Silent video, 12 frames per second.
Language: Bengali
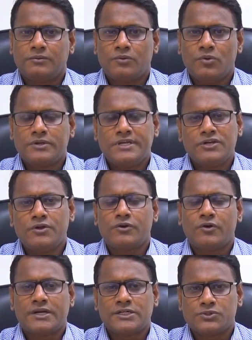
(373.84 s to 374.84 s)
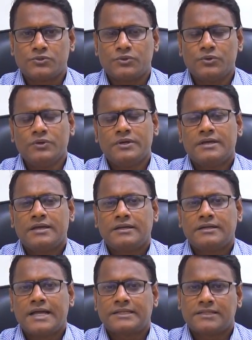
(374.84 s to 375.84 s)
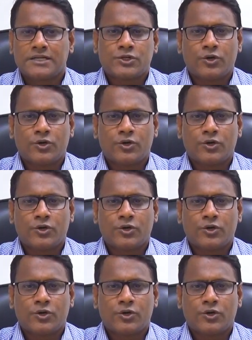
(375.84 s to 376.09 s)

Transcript: রোগ নির্ণয় করার জন্য ডাক্তারের